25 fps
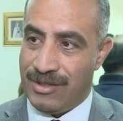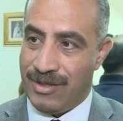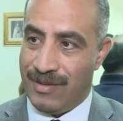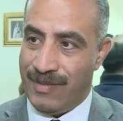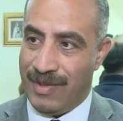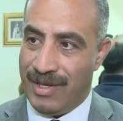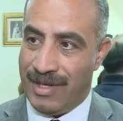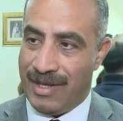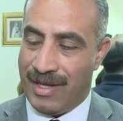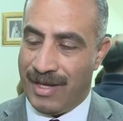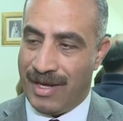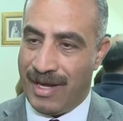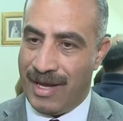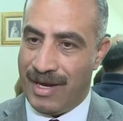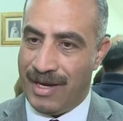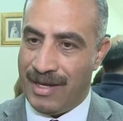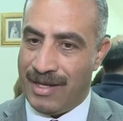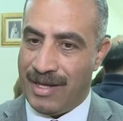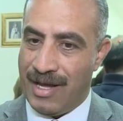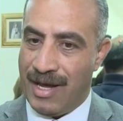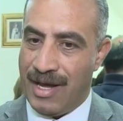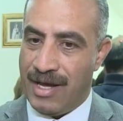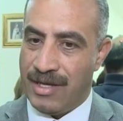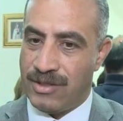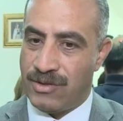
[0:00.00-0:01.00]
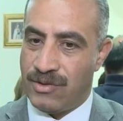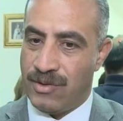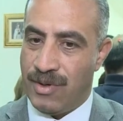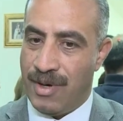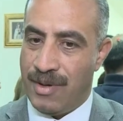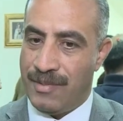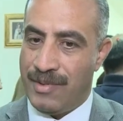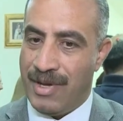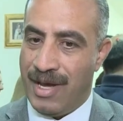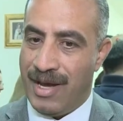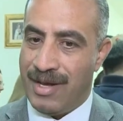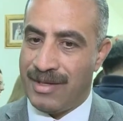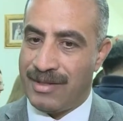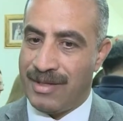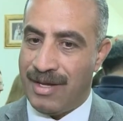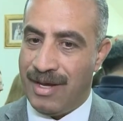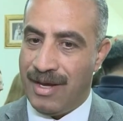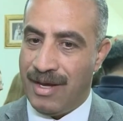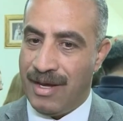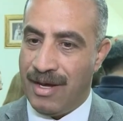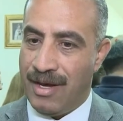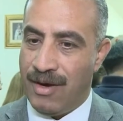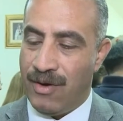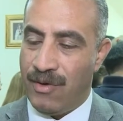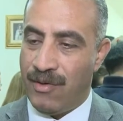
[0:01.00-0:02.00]
جمعية الكاريتاس
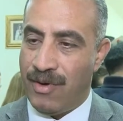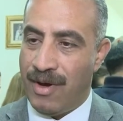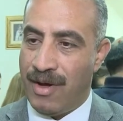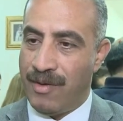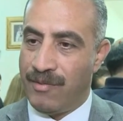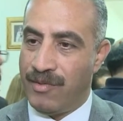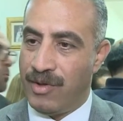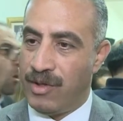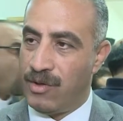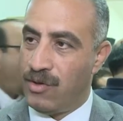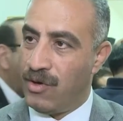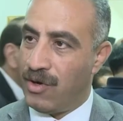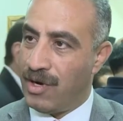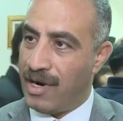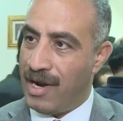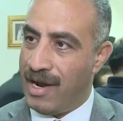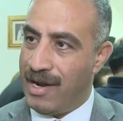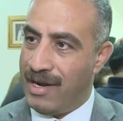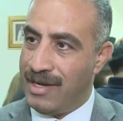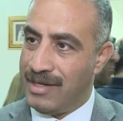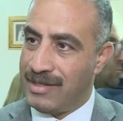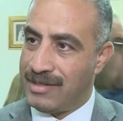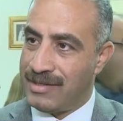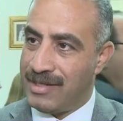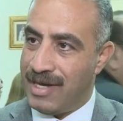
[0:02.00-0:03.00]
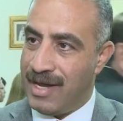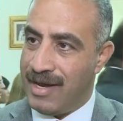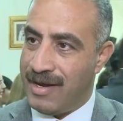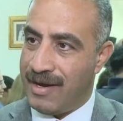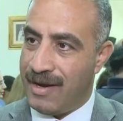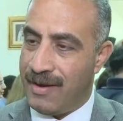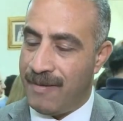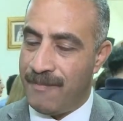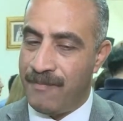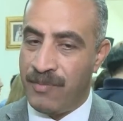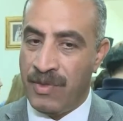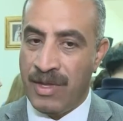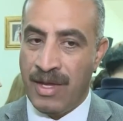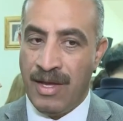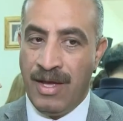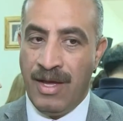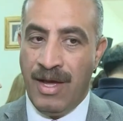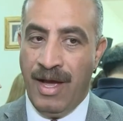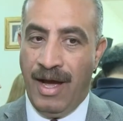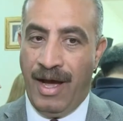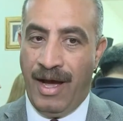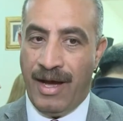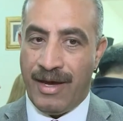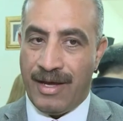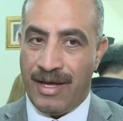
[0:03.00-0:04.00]
وبعطائها وبدورها الإنساني
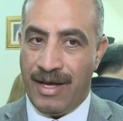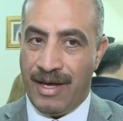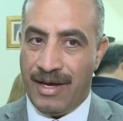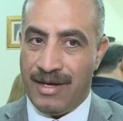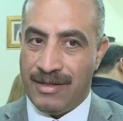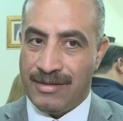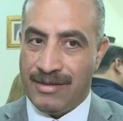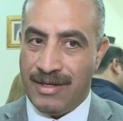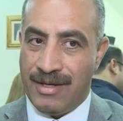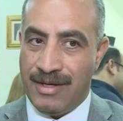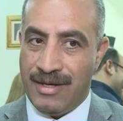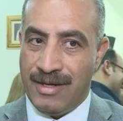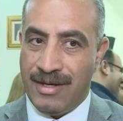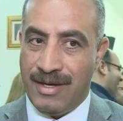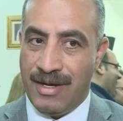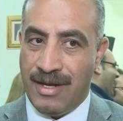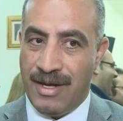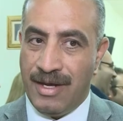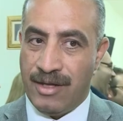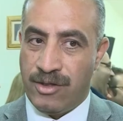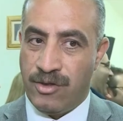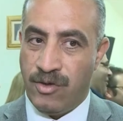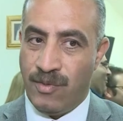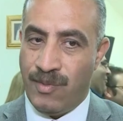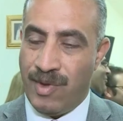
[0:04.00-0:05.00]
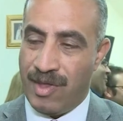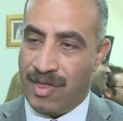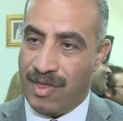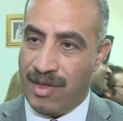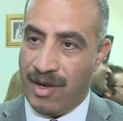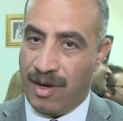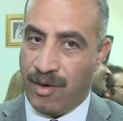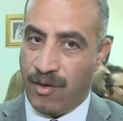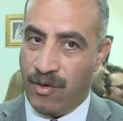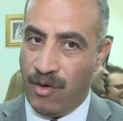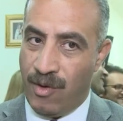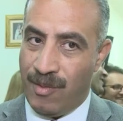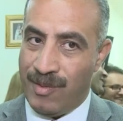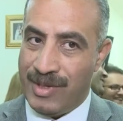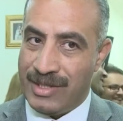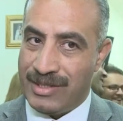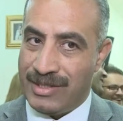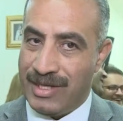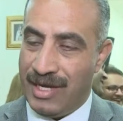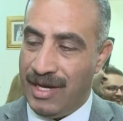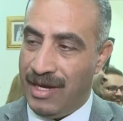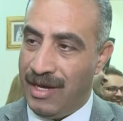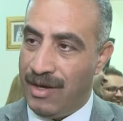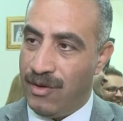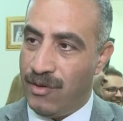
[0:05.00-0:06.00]
حقيقة آه، تمثل كل
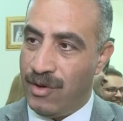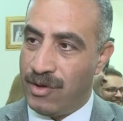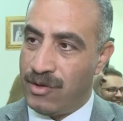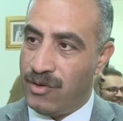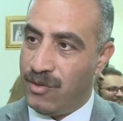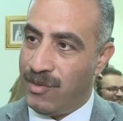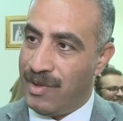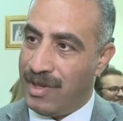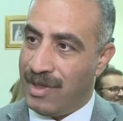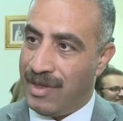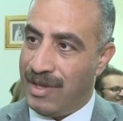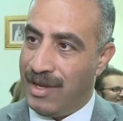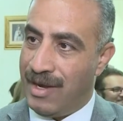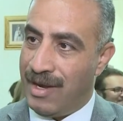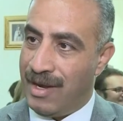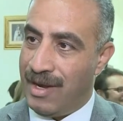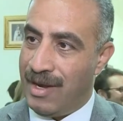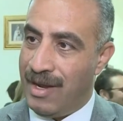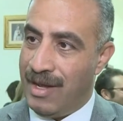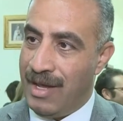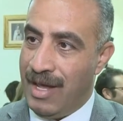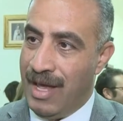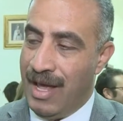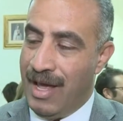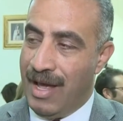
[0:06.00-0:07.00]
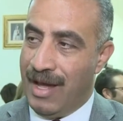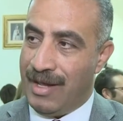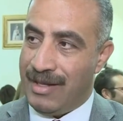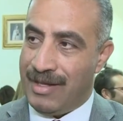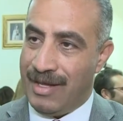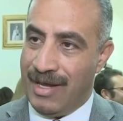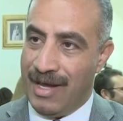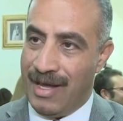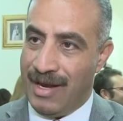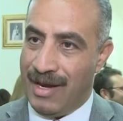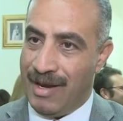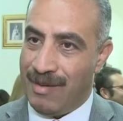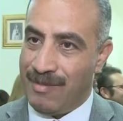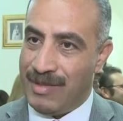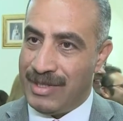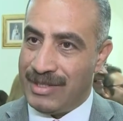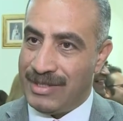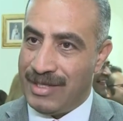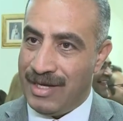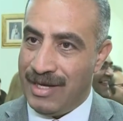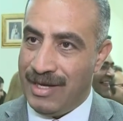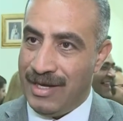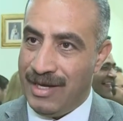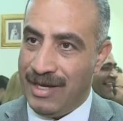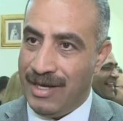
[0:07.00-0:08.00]
مسيحي وتمثل الديانة
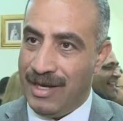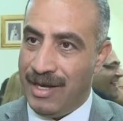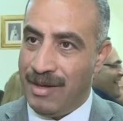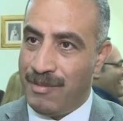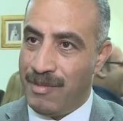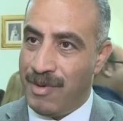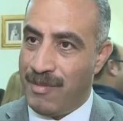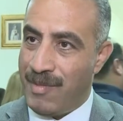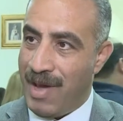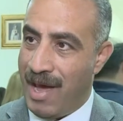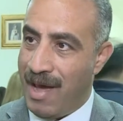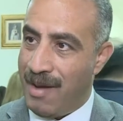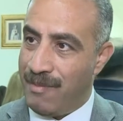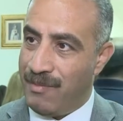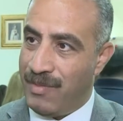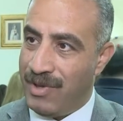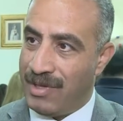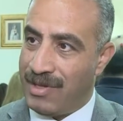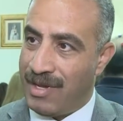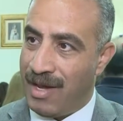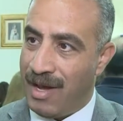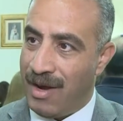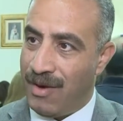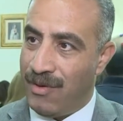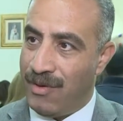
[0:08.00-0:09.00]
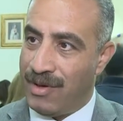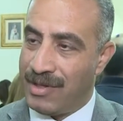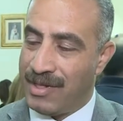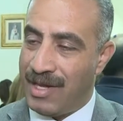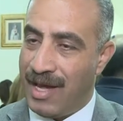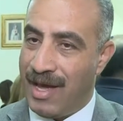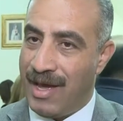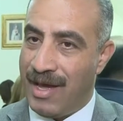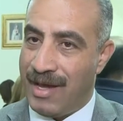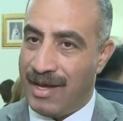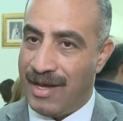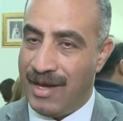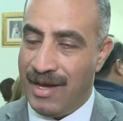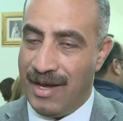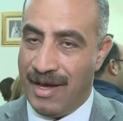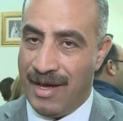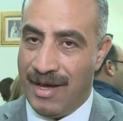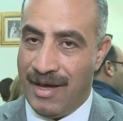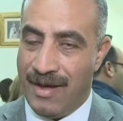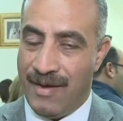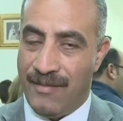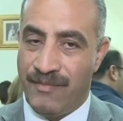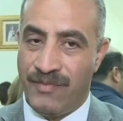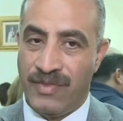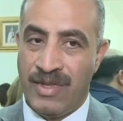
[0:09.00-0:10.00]
المسيحية بمحبتها
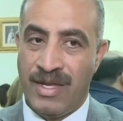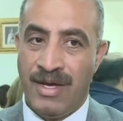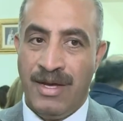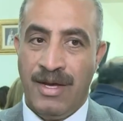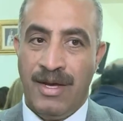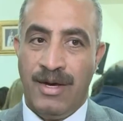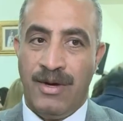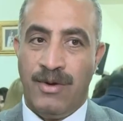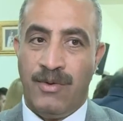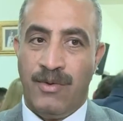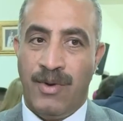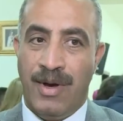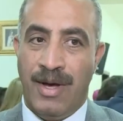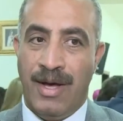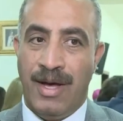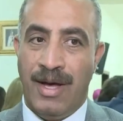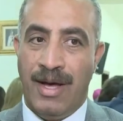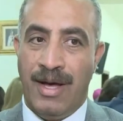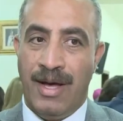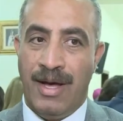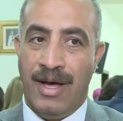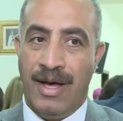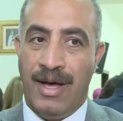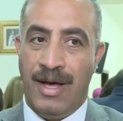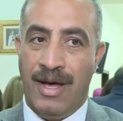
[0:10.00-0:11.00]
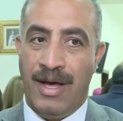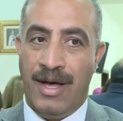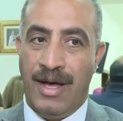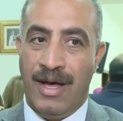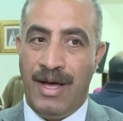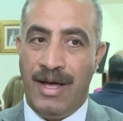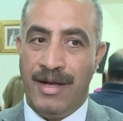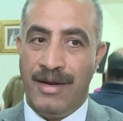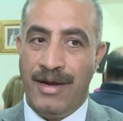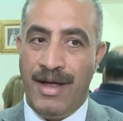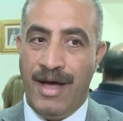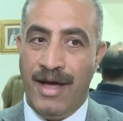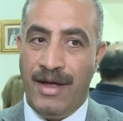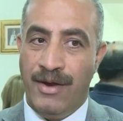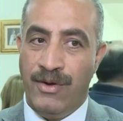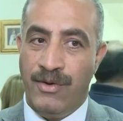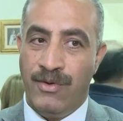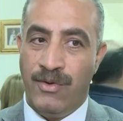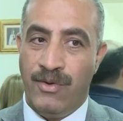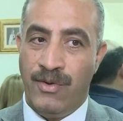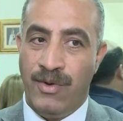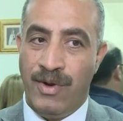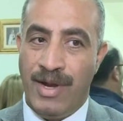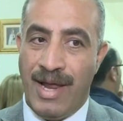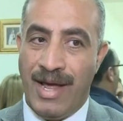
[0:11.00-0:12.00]
وتآخيها
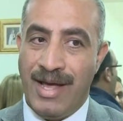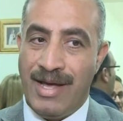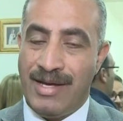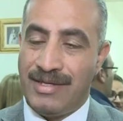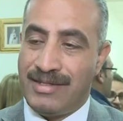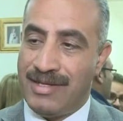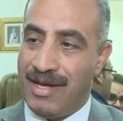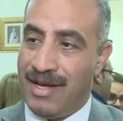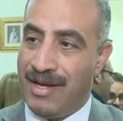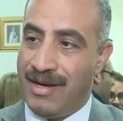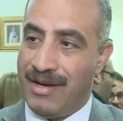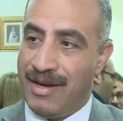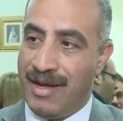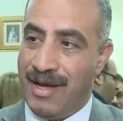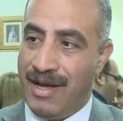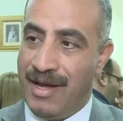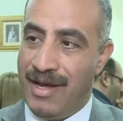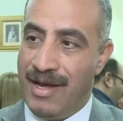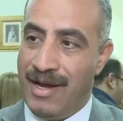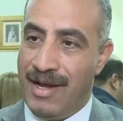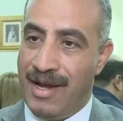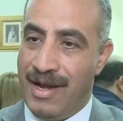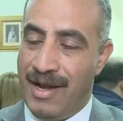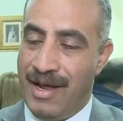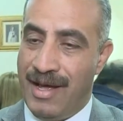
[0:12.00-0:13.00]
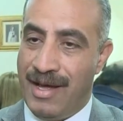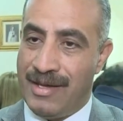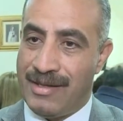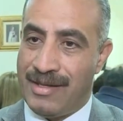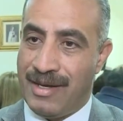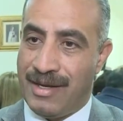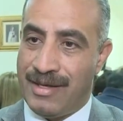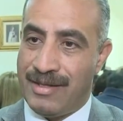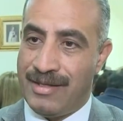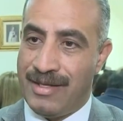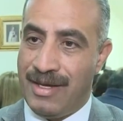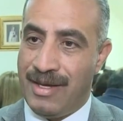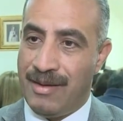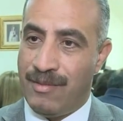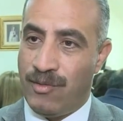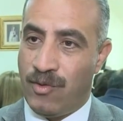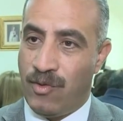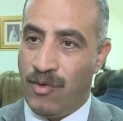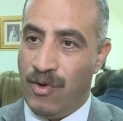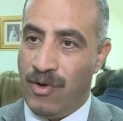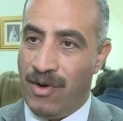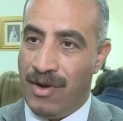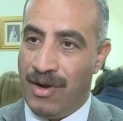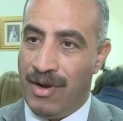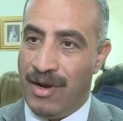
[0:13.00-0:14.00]
ونحن لا يسعنا إلا تقديم
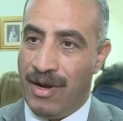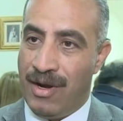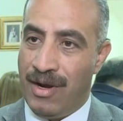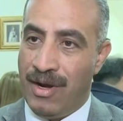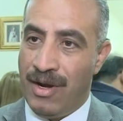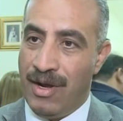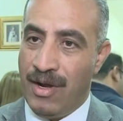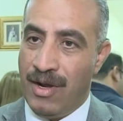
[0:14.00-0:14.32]
كل